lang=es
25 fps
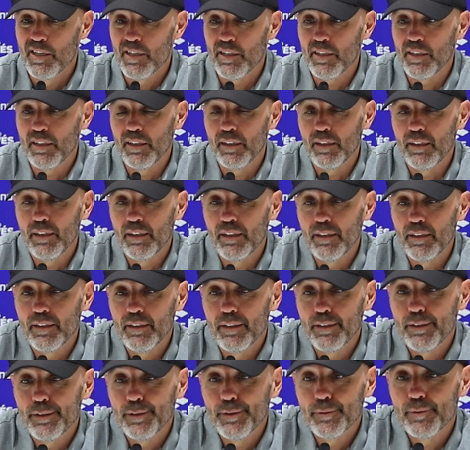
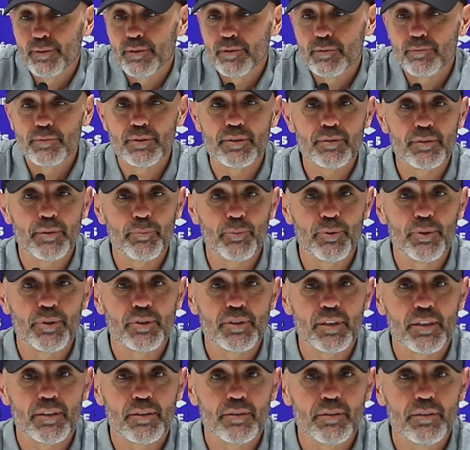Y bueno, no ha podido
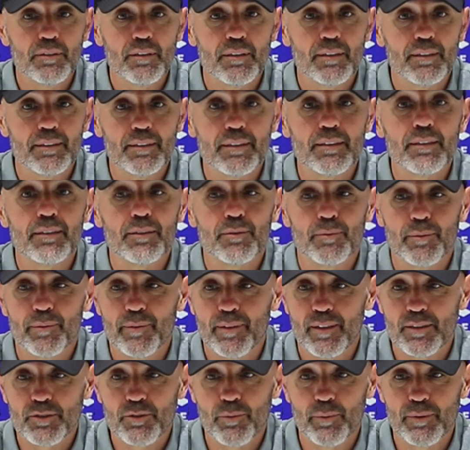ser, ¿no? como
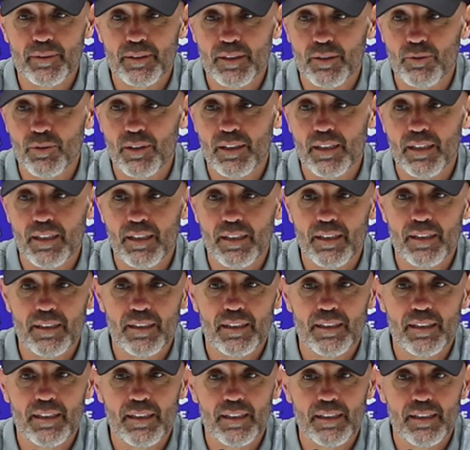bien has comentado, la,
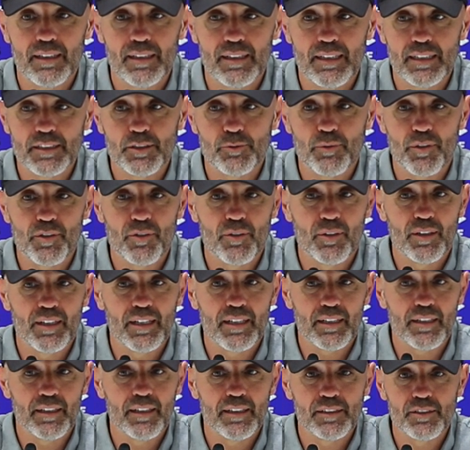la, la situación de
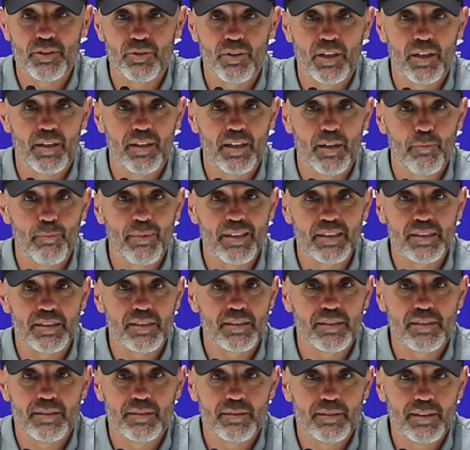Carrillo ha sido la,
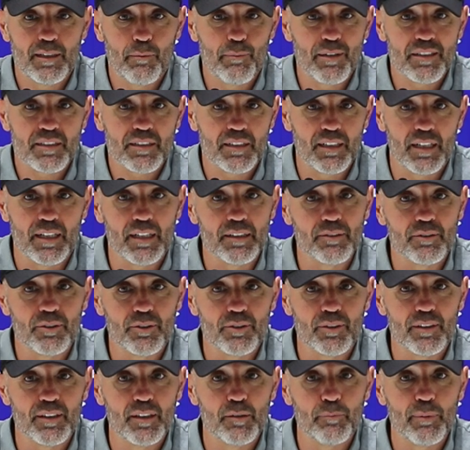más, la más clara, yo
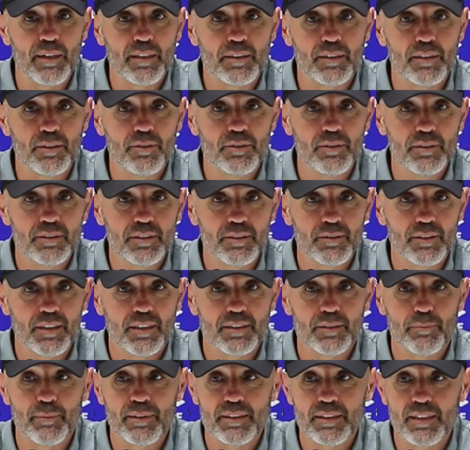creo que del partido, ha sido
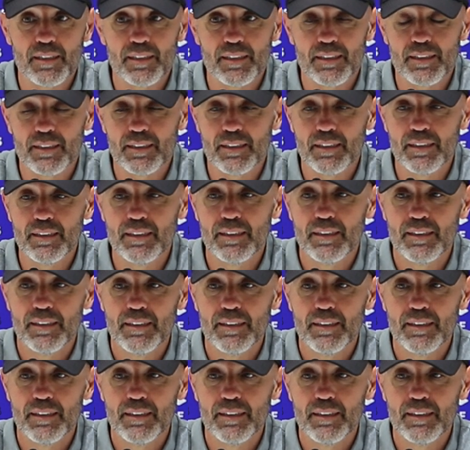casi más clara que,